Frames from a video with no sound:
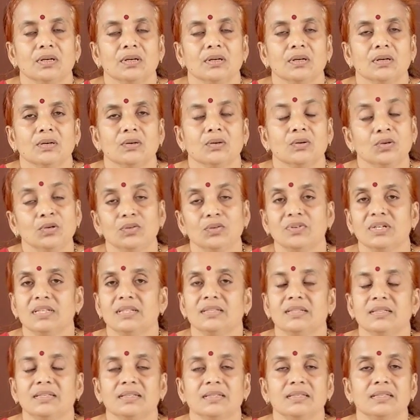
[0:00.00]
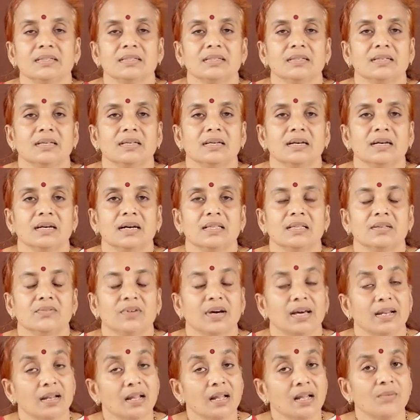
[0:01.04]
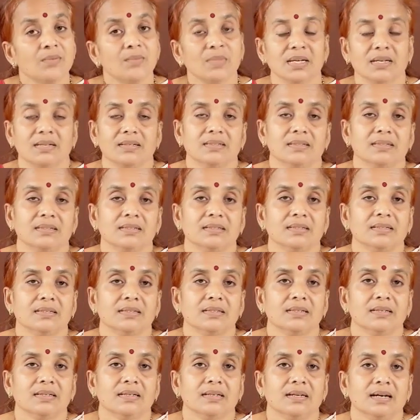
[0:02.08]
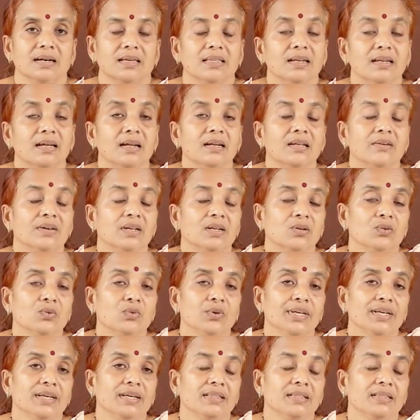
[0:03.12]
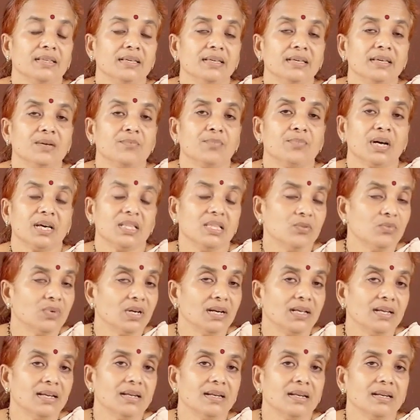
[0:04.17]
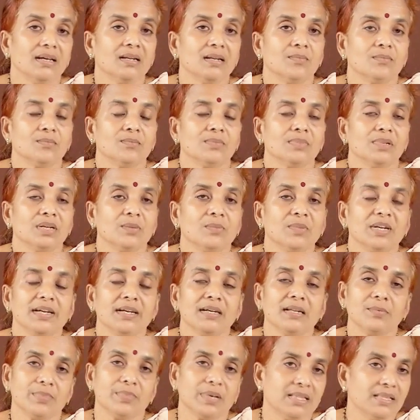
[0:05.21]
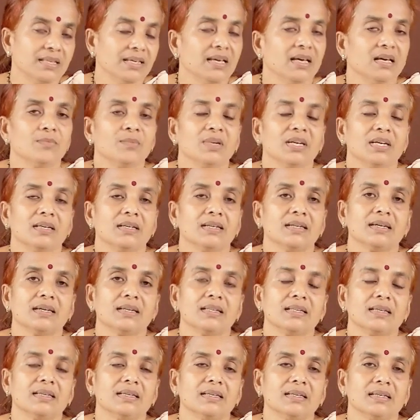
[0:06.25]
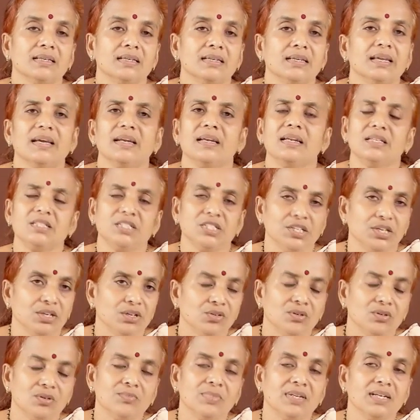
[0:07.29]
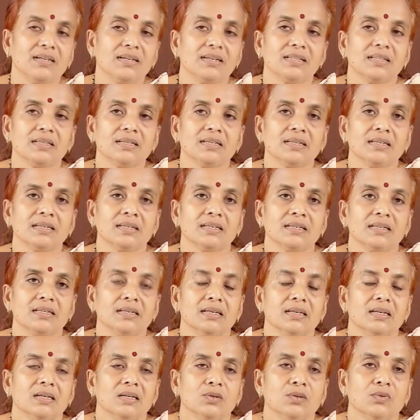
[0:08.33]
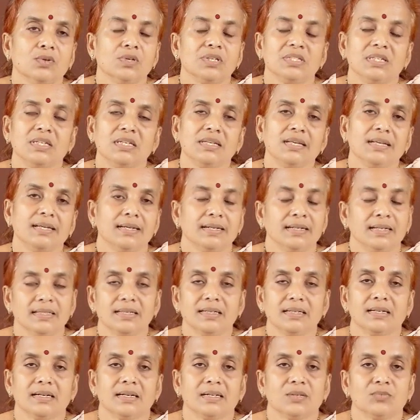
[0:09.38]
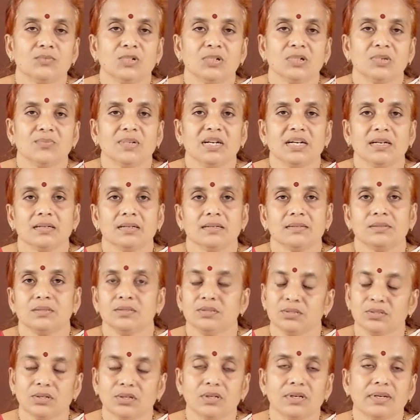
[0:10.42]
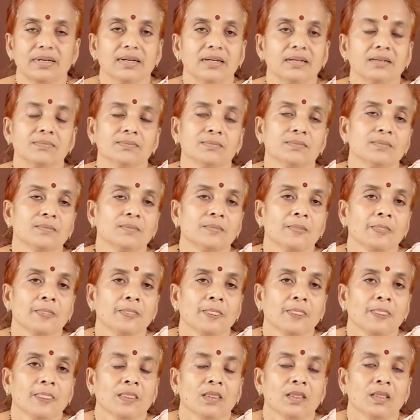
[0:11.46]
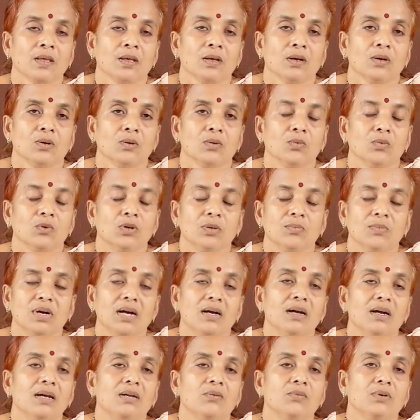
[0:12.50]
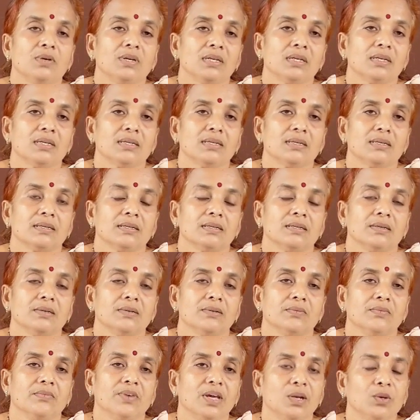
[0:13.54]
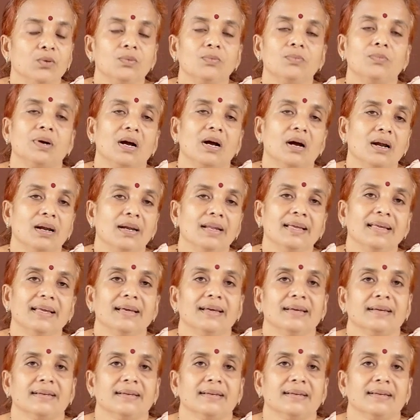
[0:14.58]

கொண்டு வந்து அது வராமல் அதனால் வரக்கூடிய தீய பதிவுகளை எல்லாம் நம்மக்கிட்ட பதியாமல் இருக்கிறதுக்கு என்ன செய்யணும் அப்படின்றதுக்கு ஒரு சின்ன எடுத்துக்காட்டு மூலமாக சொல்கிறேன் ஒரு மகான் ஒரு வெறும் பானையை